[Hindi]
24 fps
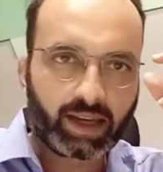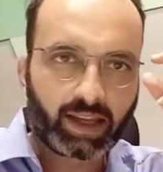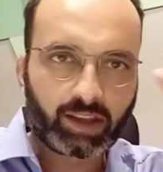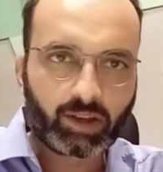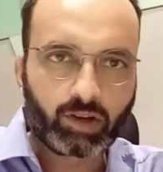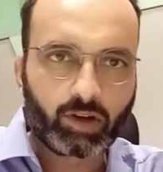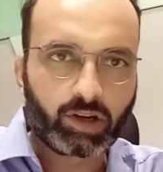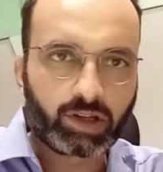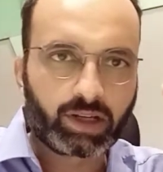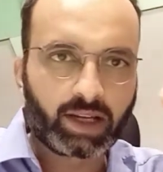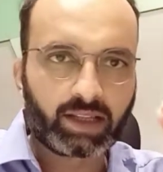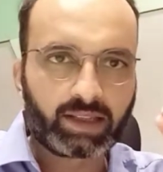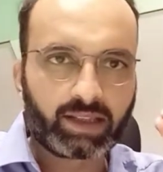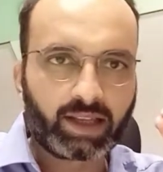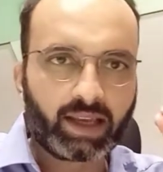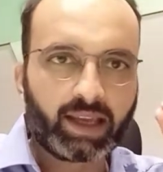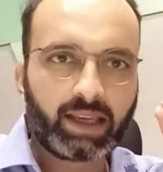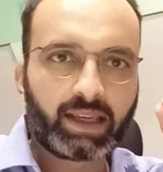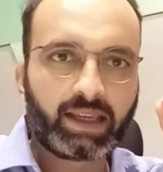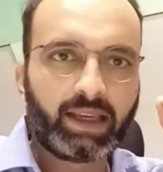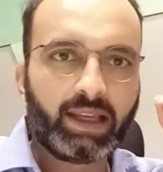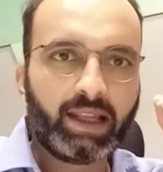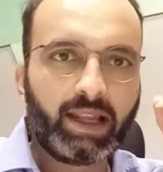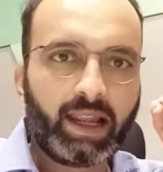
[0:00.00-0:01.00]
एक थॉट आता
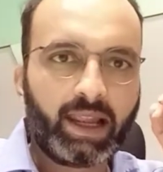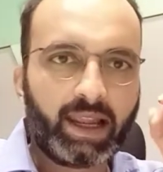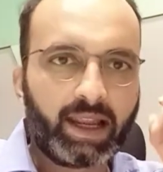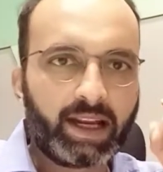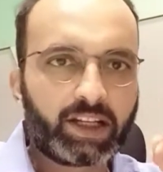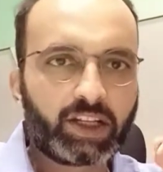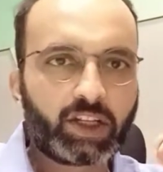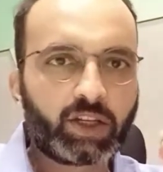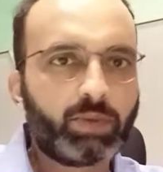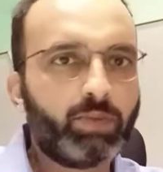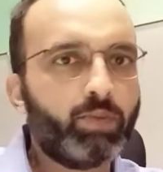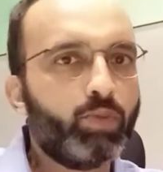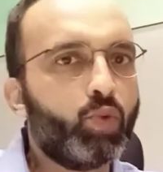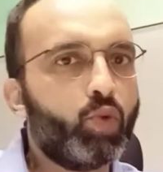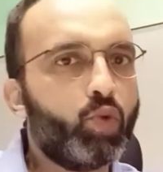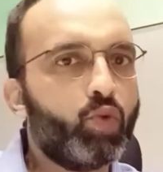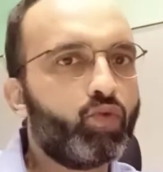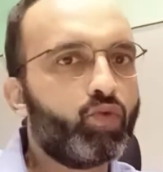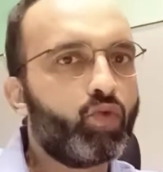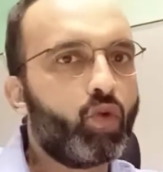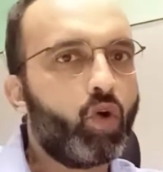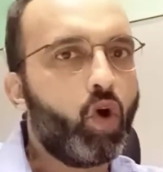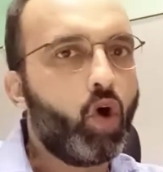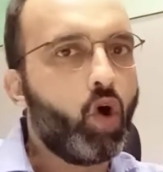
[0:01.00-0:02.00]
है कि लेट्स
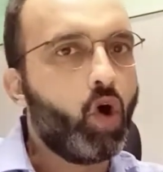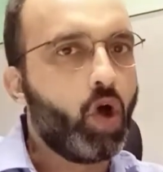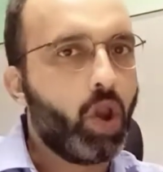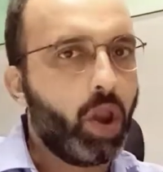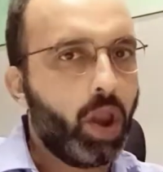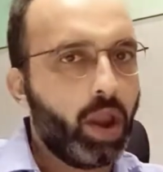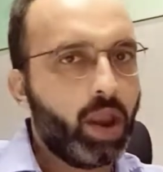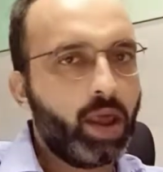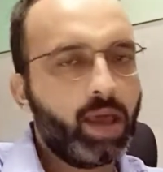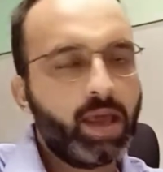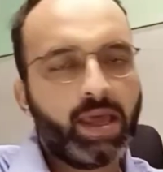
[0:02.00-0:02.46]
मूव ऑन